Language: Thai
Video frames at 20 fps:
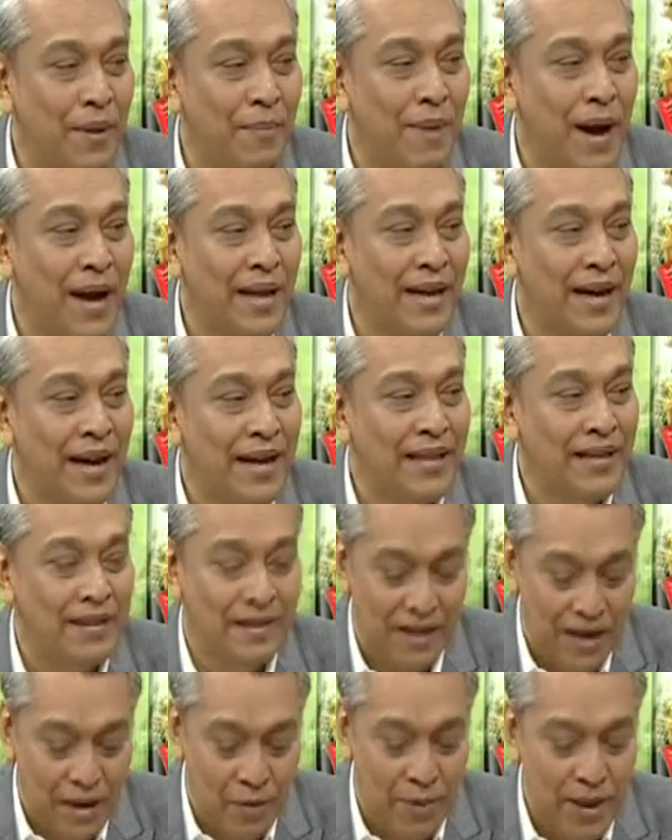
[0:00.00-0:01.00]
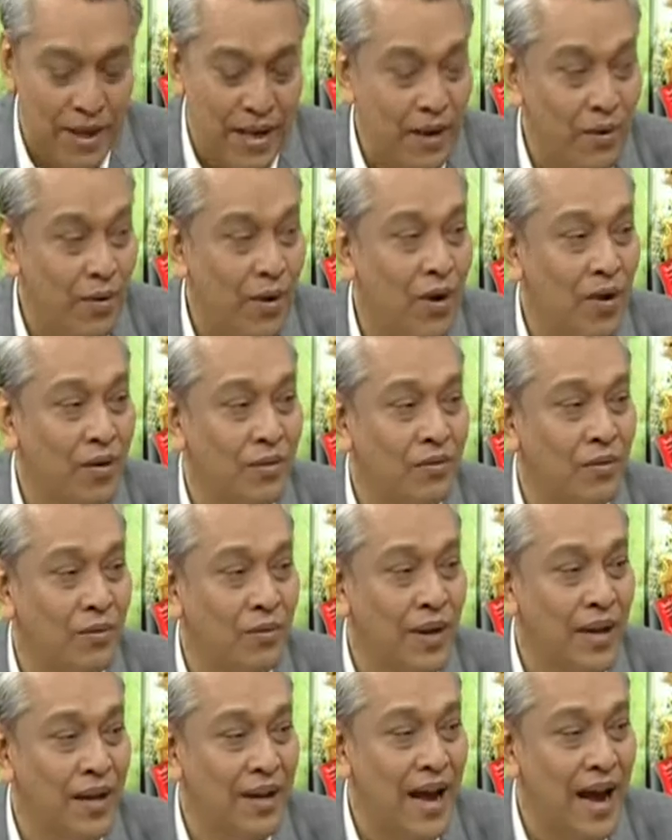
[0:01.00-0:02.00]
ความเป็นมาอย่างไรถึงเข้าไปเกี่ยวข้องต
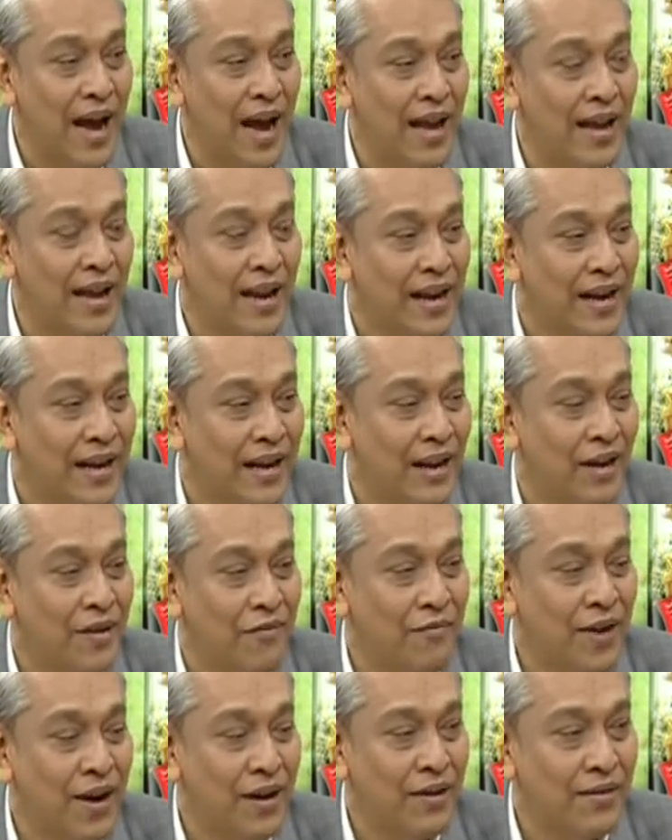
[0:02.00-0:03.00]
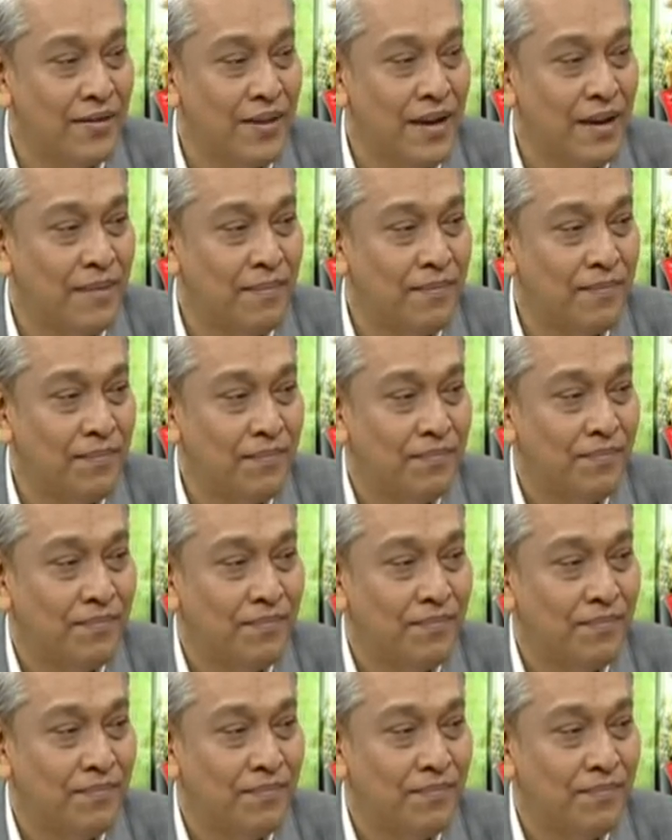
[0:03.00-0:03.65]
รงนี้ได้เล่าให้ฟังหน่อยสิครับ